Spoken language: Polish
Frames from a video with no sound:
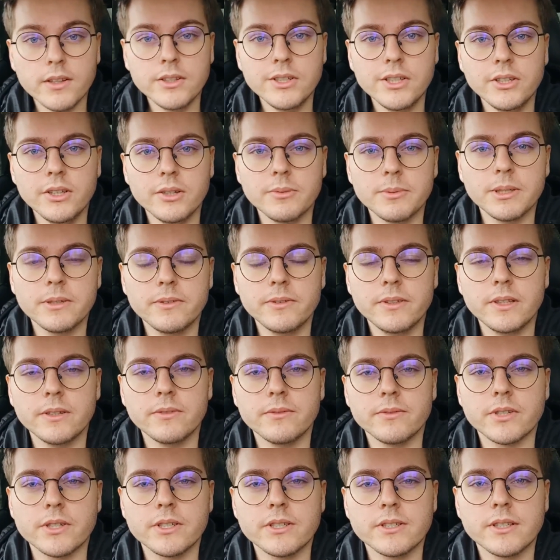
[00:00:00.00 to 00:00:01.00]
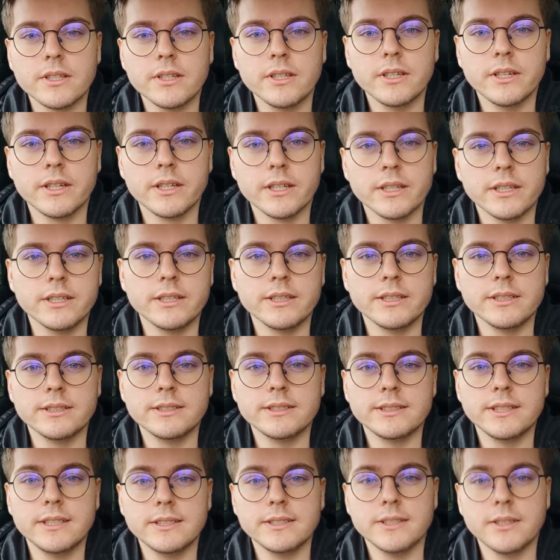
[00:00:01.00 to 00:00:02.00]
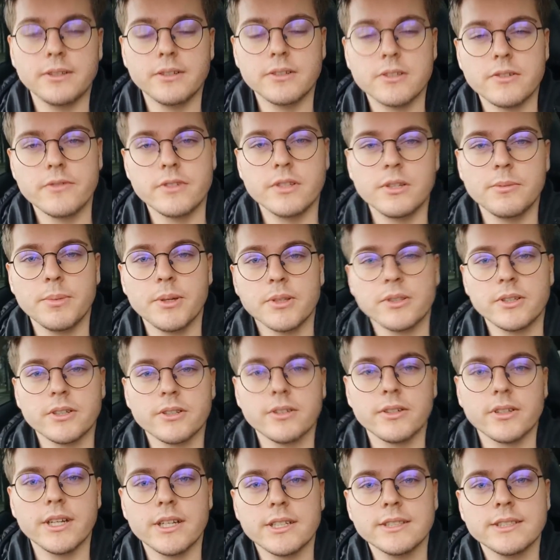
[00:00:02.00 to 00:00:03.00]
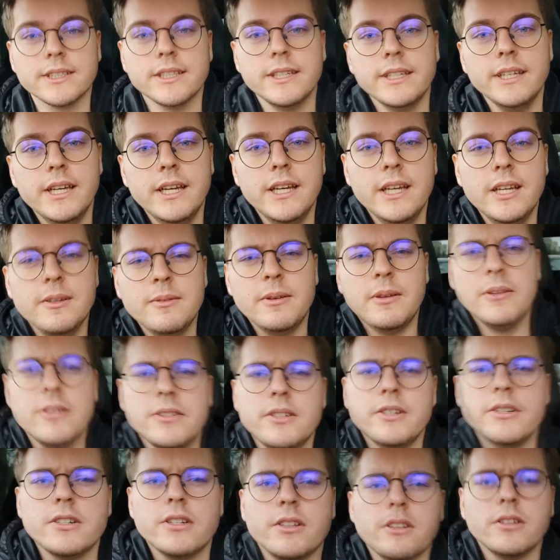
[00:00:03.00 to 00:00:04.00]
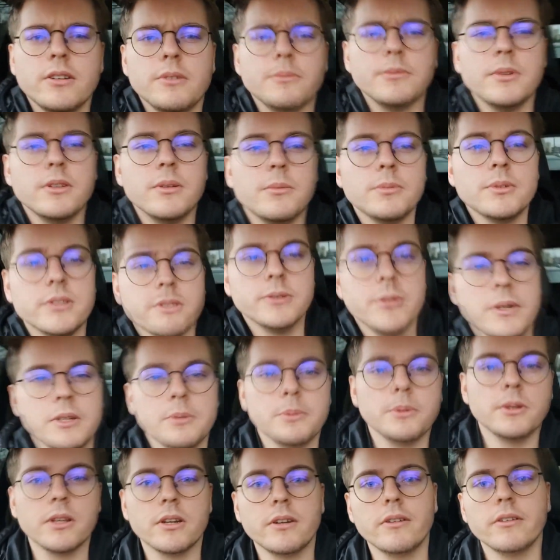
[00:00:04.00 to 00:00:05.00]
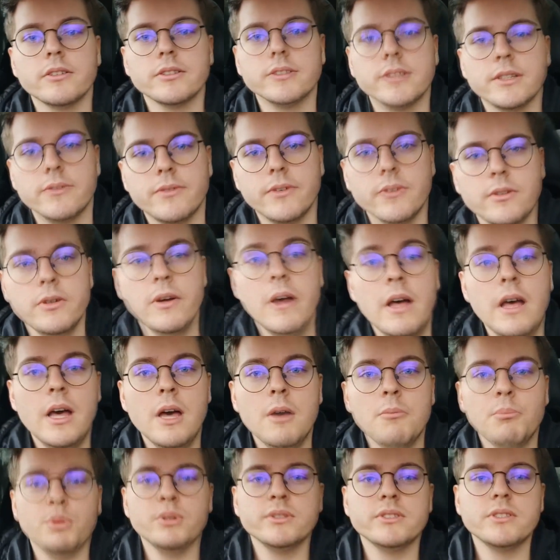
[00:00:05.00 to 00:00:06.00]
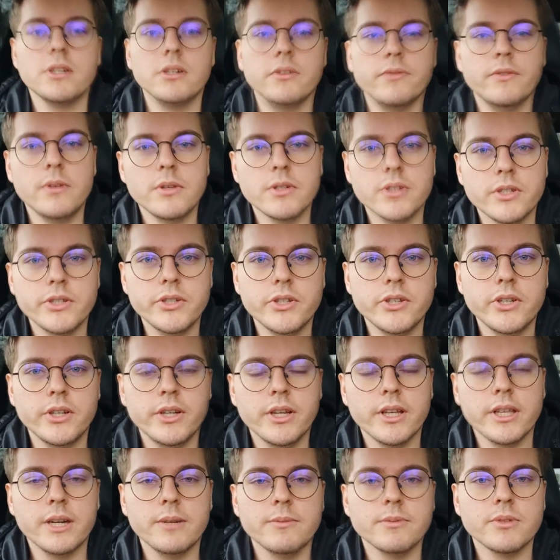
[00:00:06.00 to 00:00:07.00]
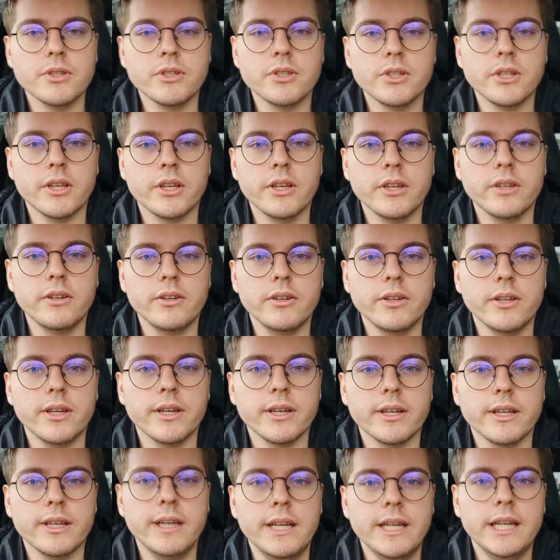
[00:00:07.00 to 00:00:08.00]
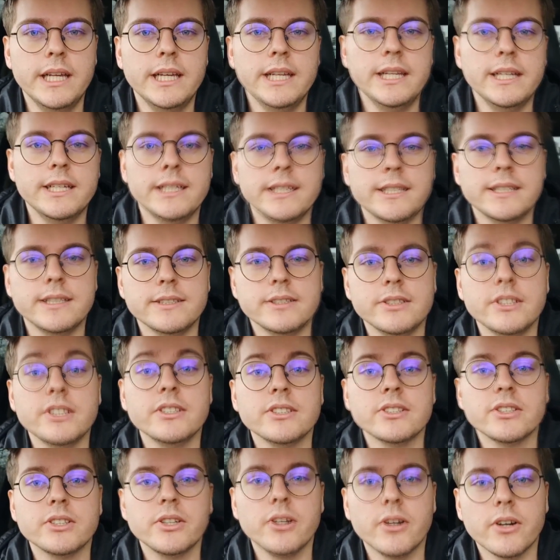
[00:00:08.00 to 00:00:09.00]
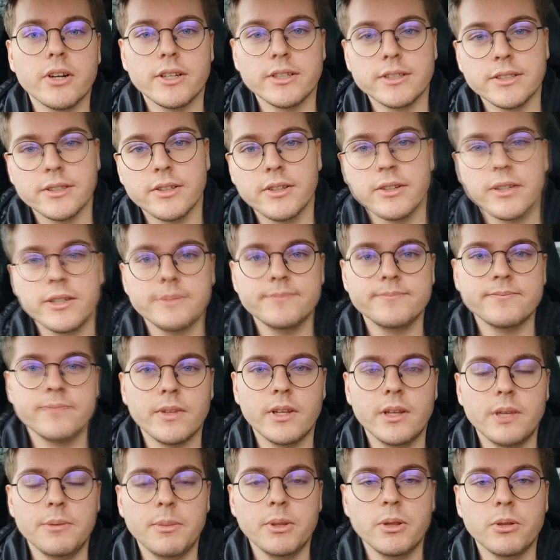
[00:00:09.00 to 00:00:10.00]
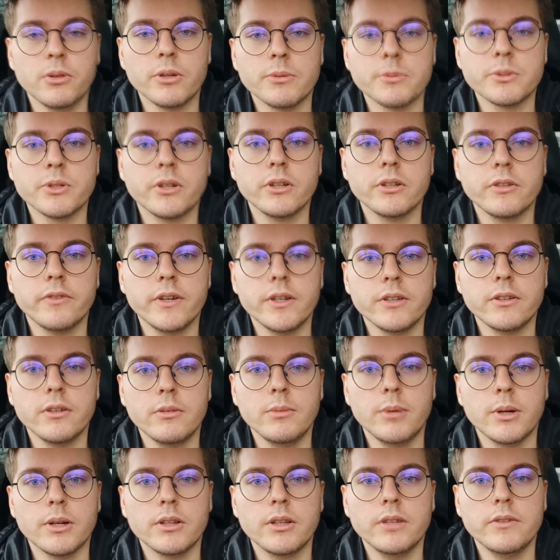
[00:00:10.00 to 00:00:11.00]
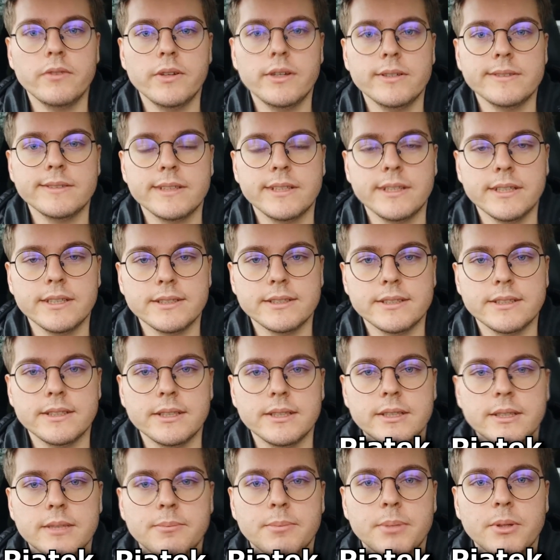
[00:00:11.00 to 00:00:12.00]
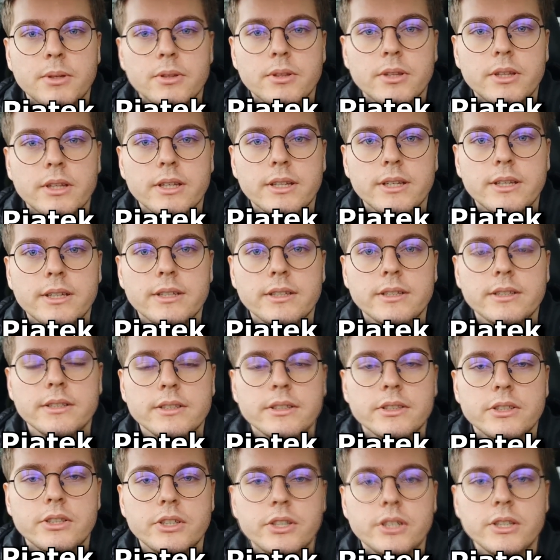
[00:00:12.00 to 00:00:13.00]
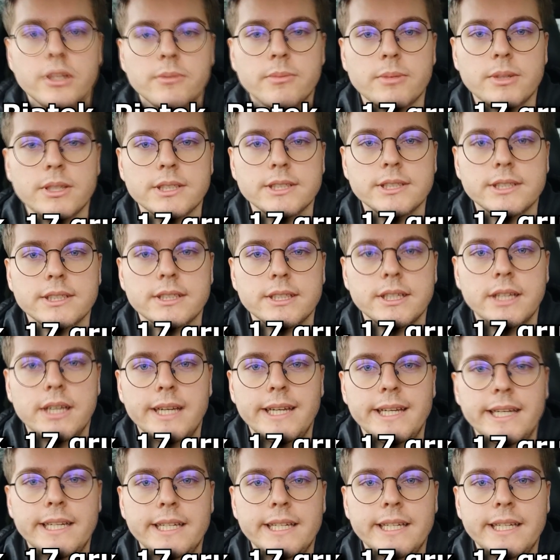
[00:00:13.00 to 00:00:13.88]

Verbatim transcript: Dzień dobry, witam wszystkich. E, z tej strony oczywiście Piotr Tokarski. Mam nadzieję, że tylko mnie dobrze słychać, bo nagrałem to z telefonu. Postanowiłem, że dzisiaj nagram coś takiego jak e, Dzień z życia organizatora. E, będą to przygotowania do Lubartowa. Jest piątek, 17